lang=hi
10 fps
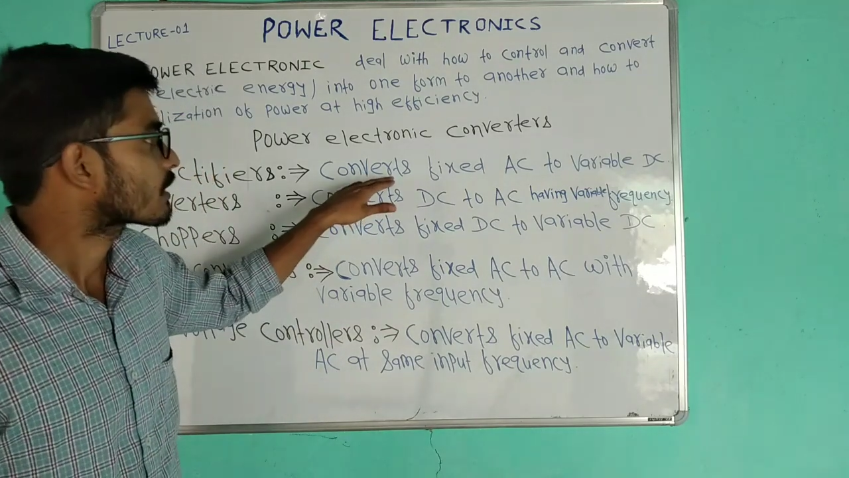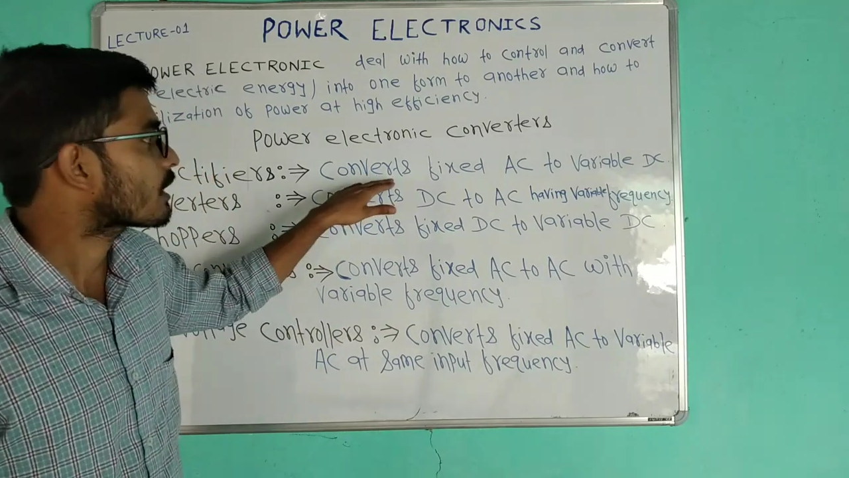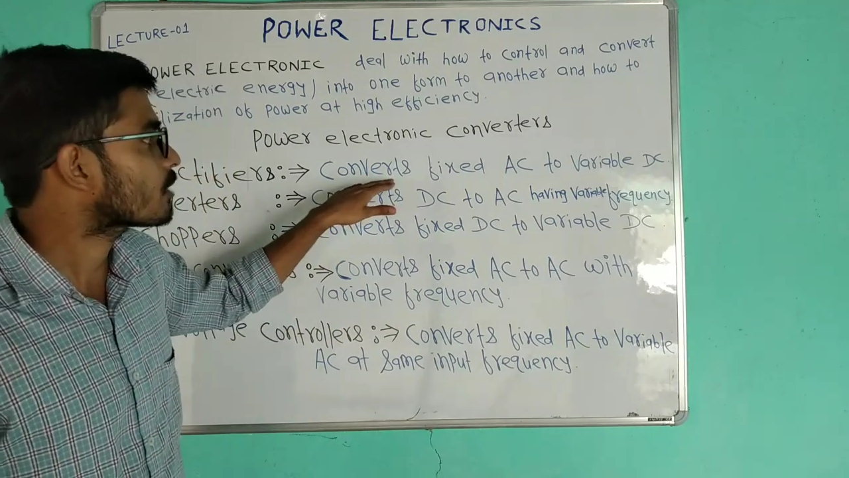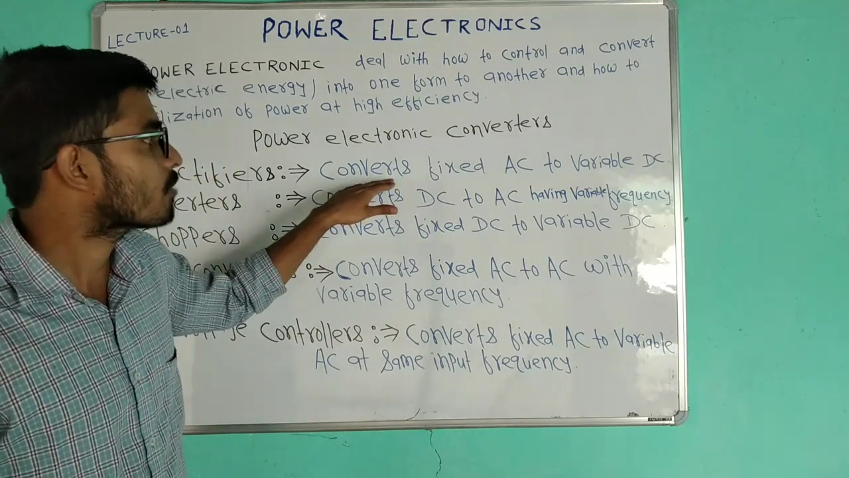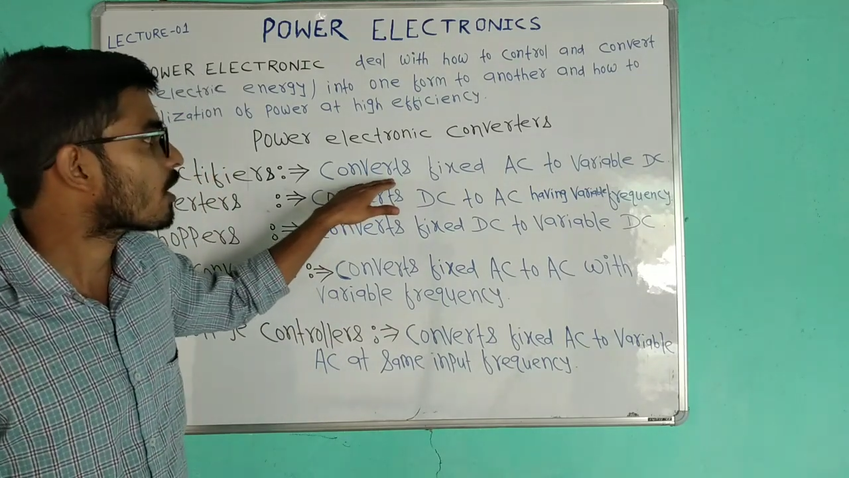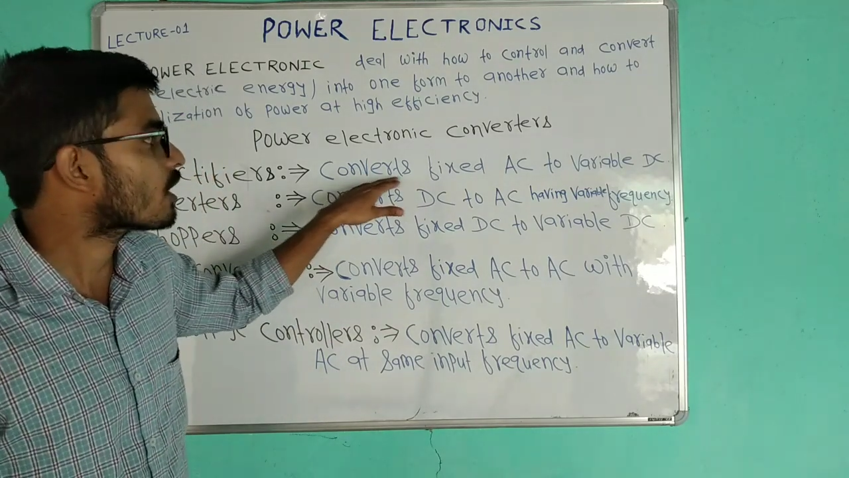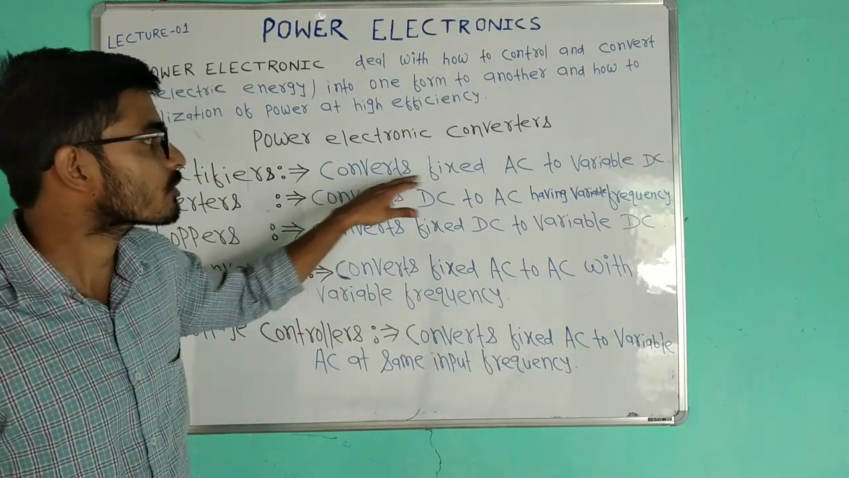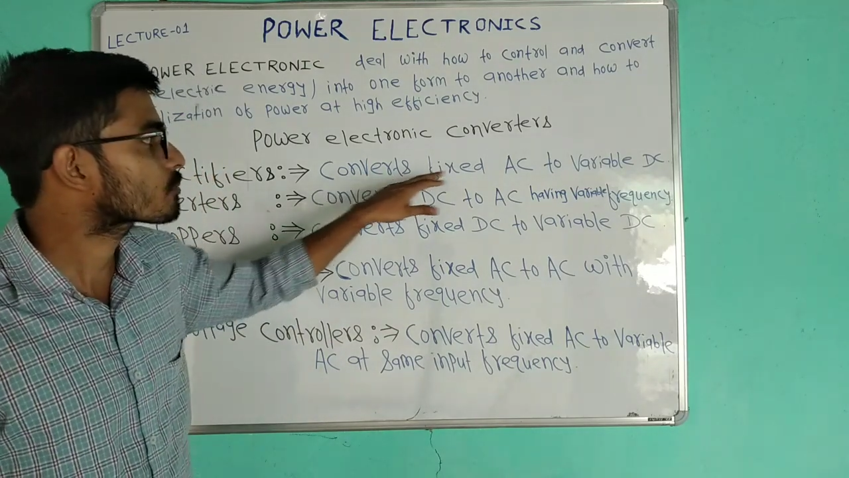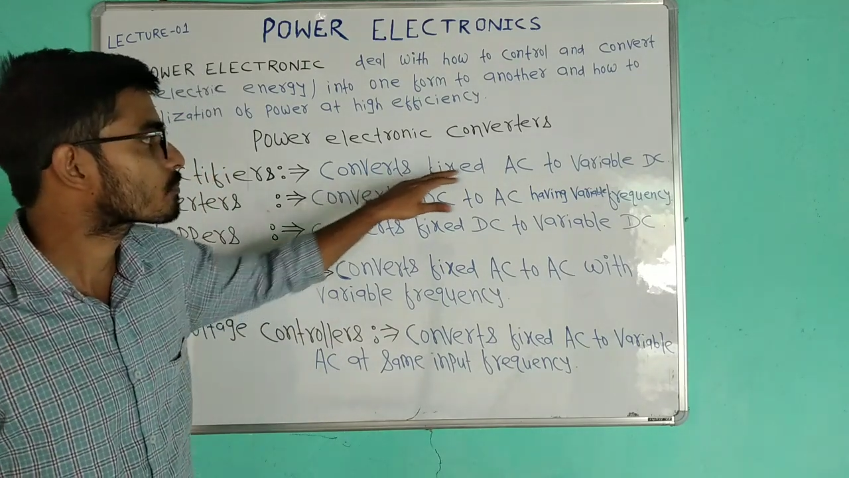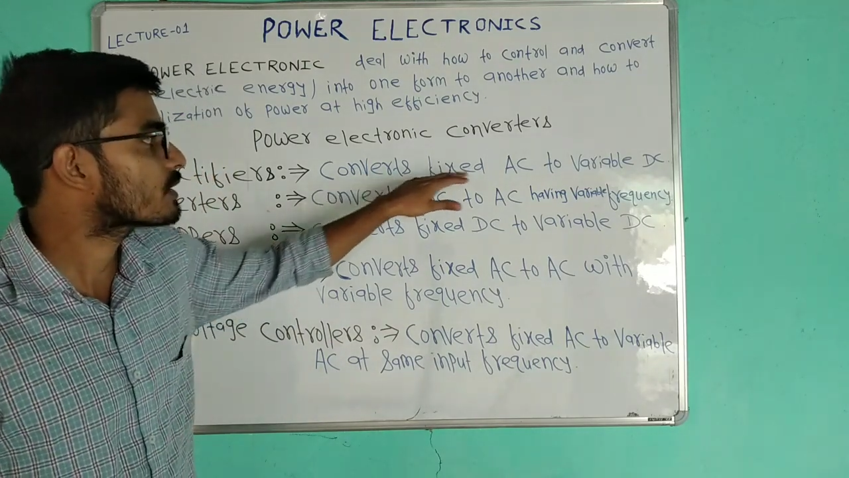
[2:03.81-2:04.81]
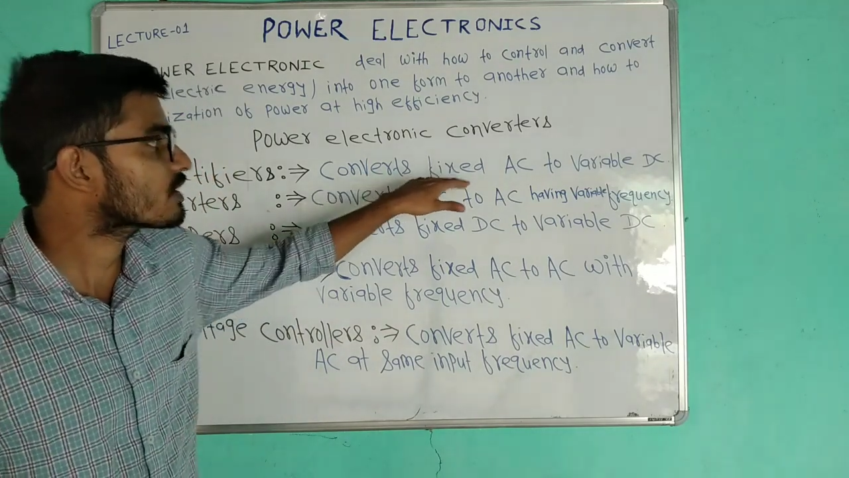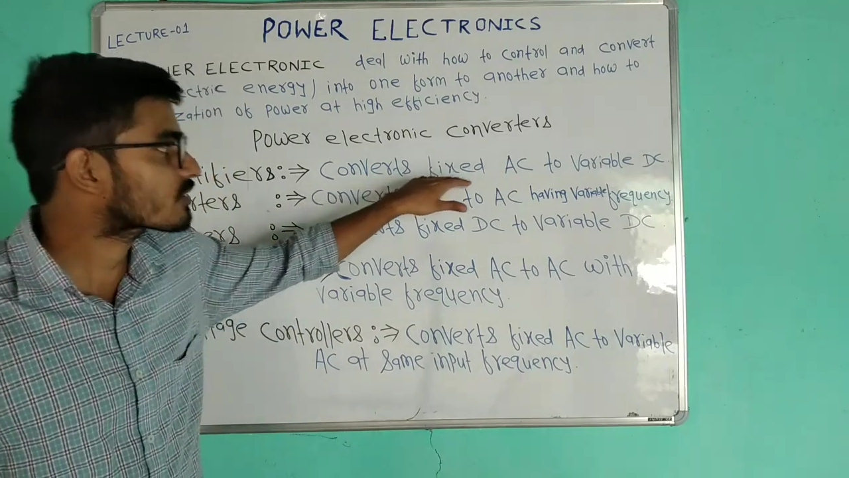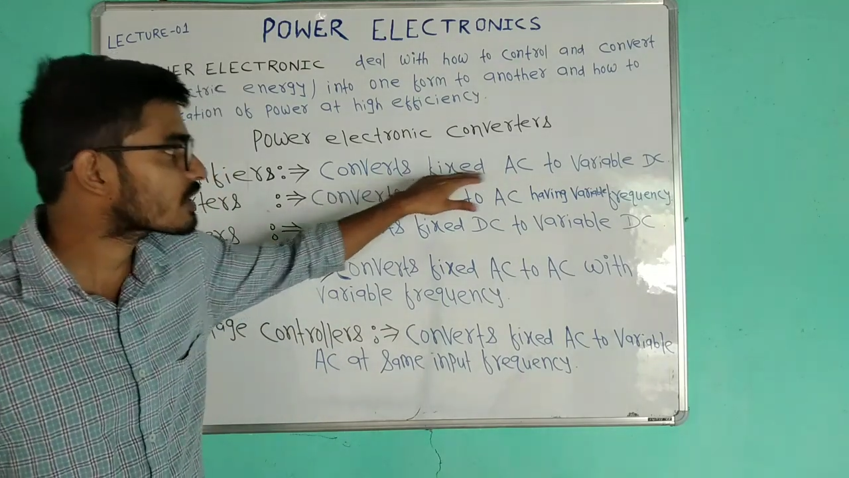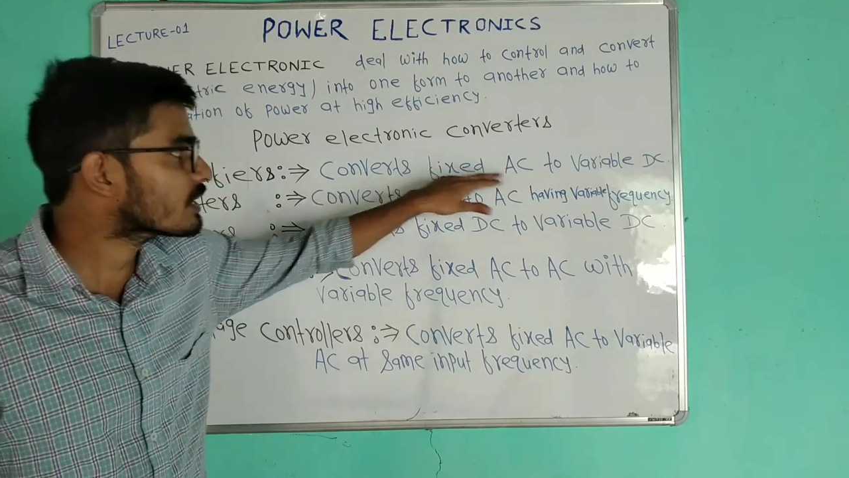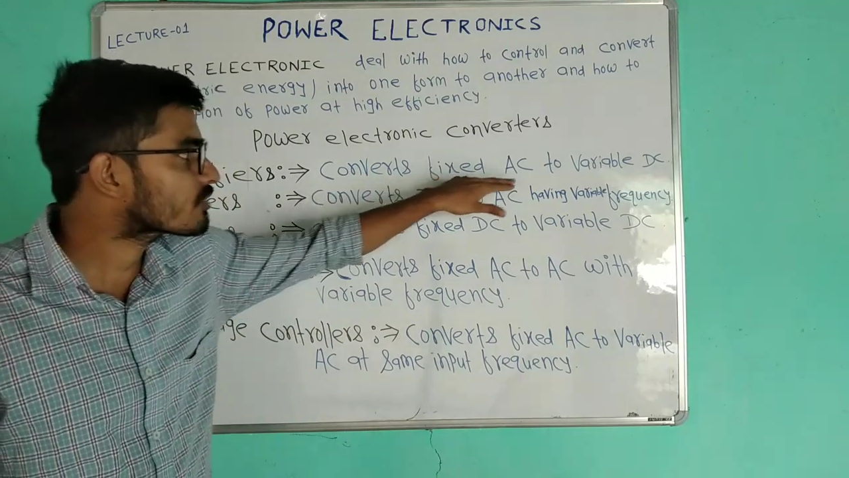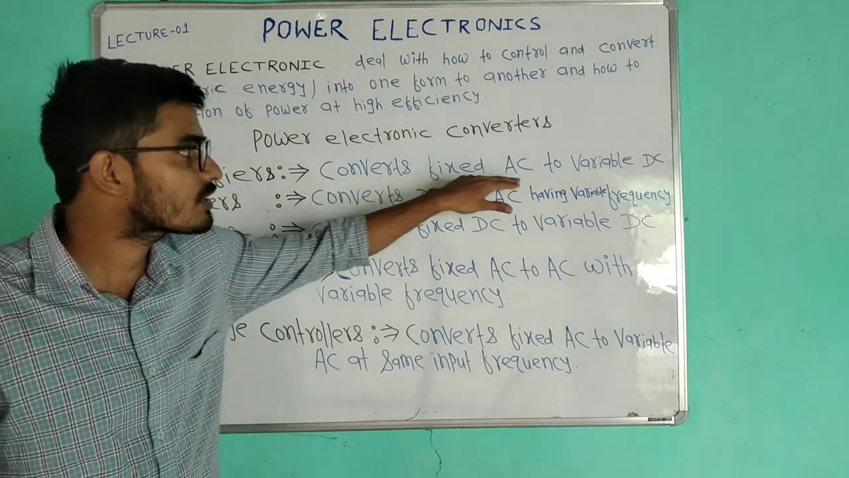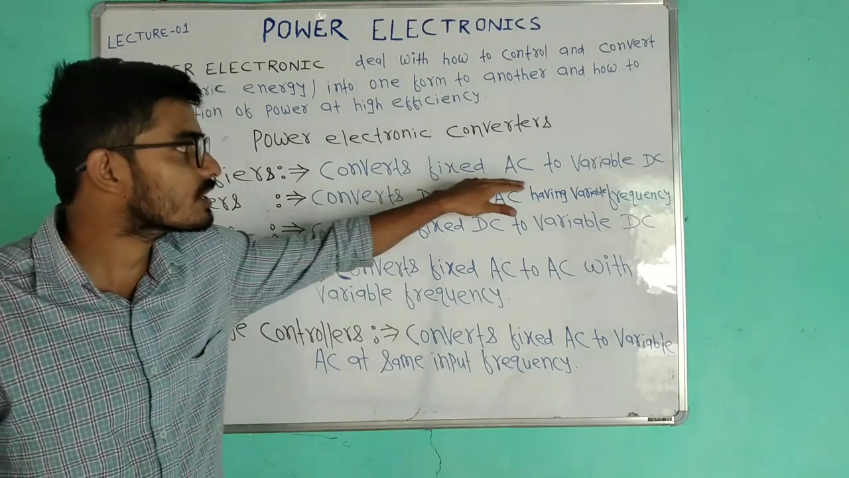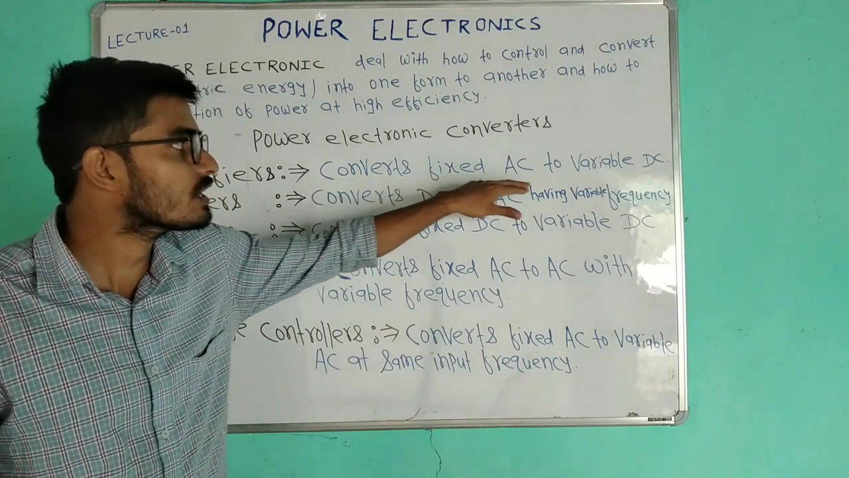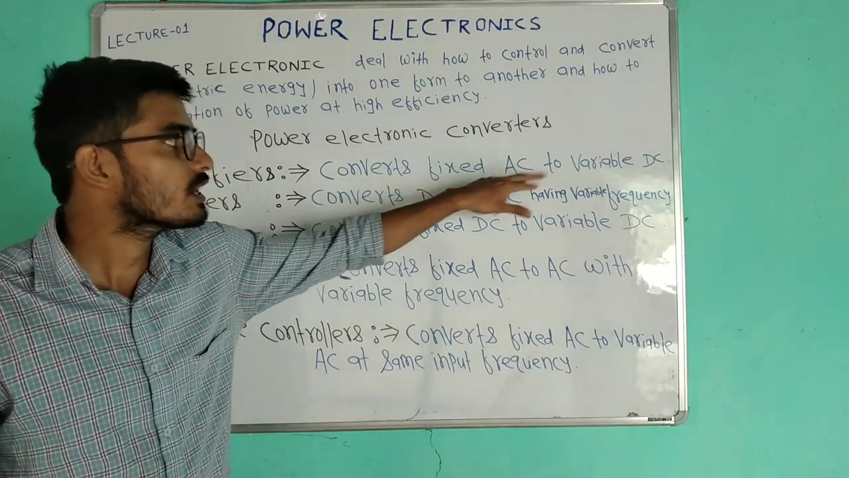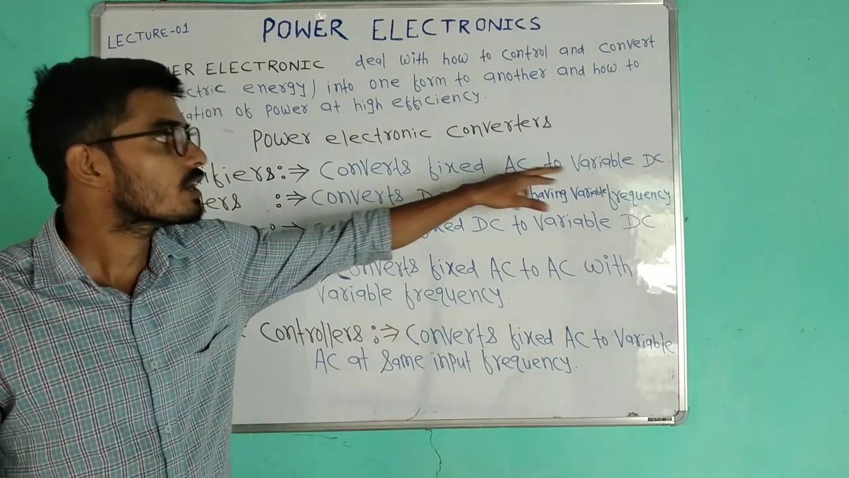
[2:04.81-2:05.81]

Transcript: कन्वर्ट फिक्स एसी